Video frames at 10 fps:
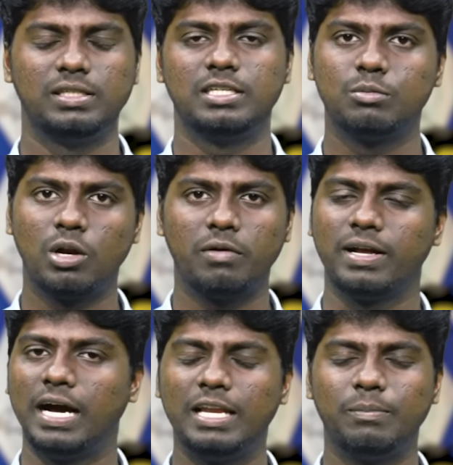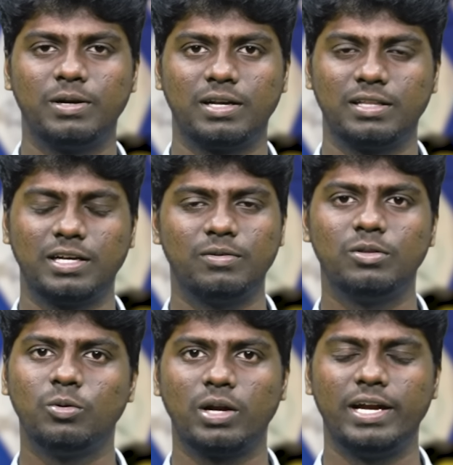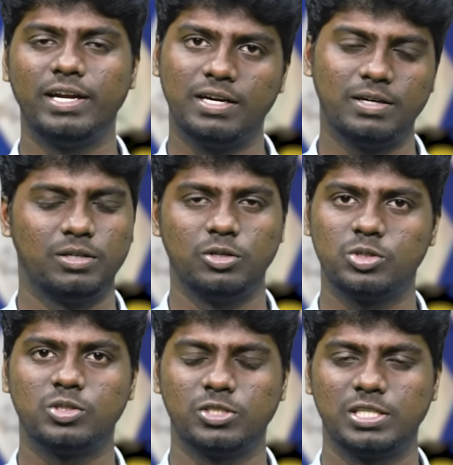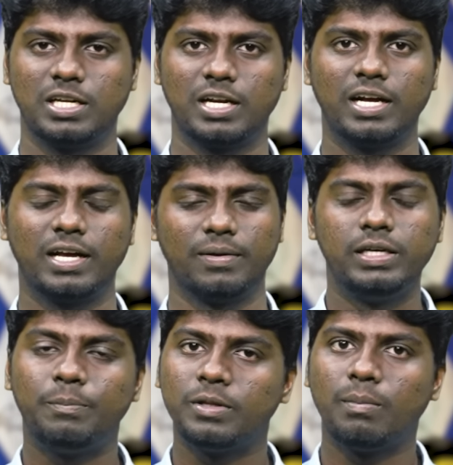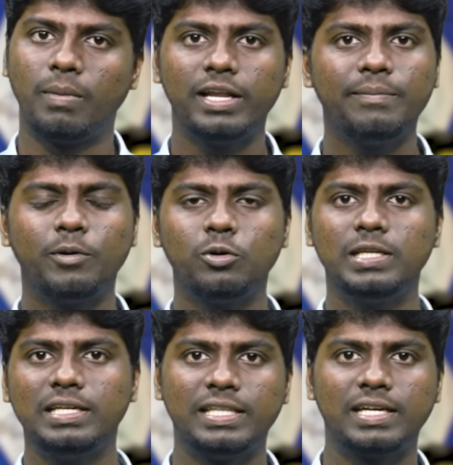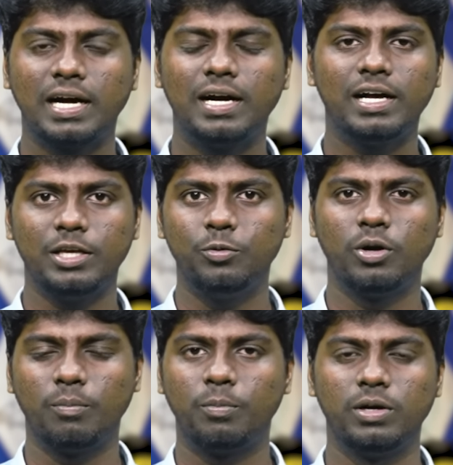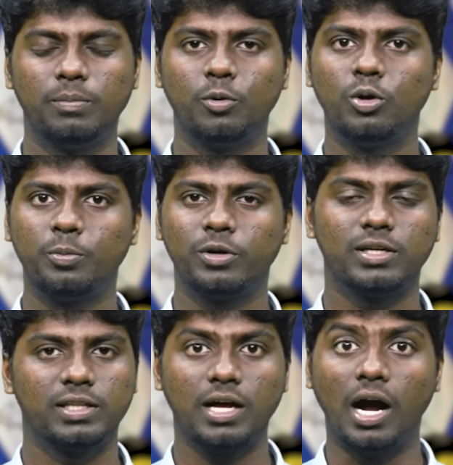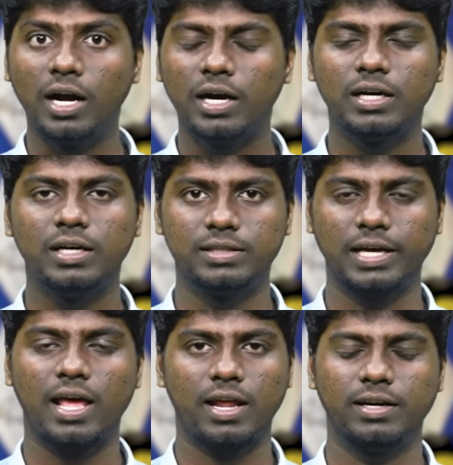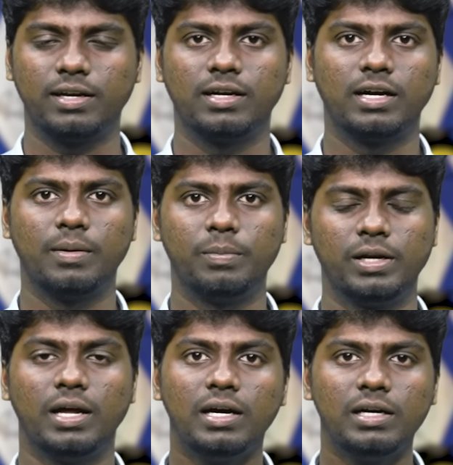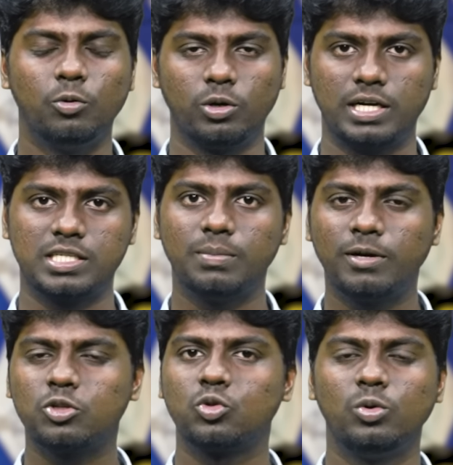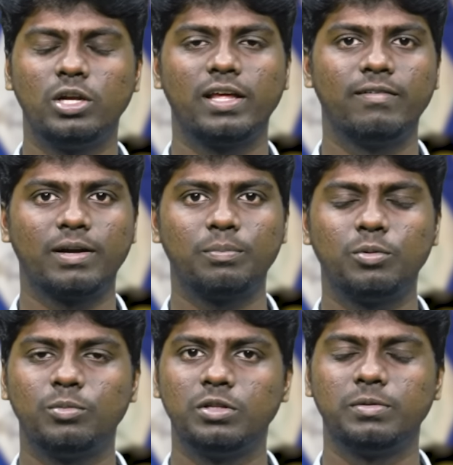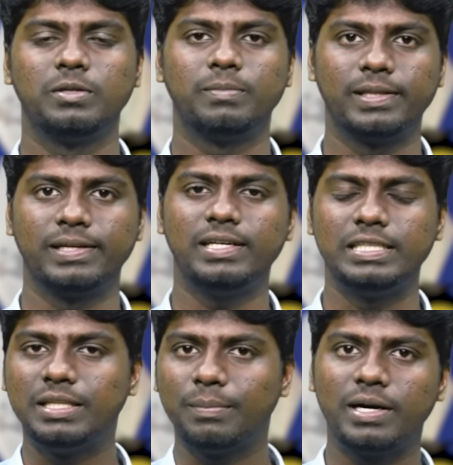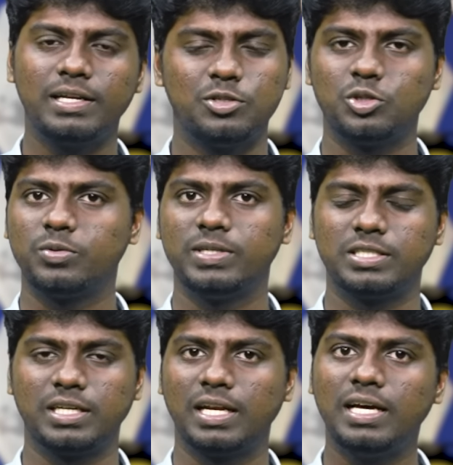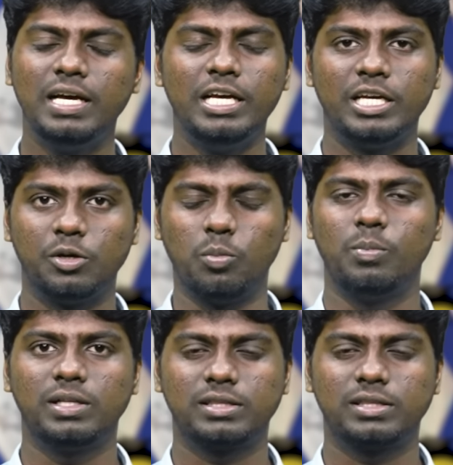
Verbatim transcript: ஹெஸ்புல்லாவே காலி பண்ணுறதுக்காக வந்து ஒரு ஐடியா யோசிச்சு வச்சுருக்கிறாங்க இப்போ இந்த மலைப்பகுதியில் எதுக்காக இவங்க போர் புரியறதுக்கு அங்கே தயாராகிட்டு இருக்காங்க அப்படின்னா ஒரு கஷ்டமான சூழ்நிலை வரப்போகும்போது வந்து பார்த்திங்கன்னா இந்த மாதிரி சுச்சுவேஷனில் ரொம்ப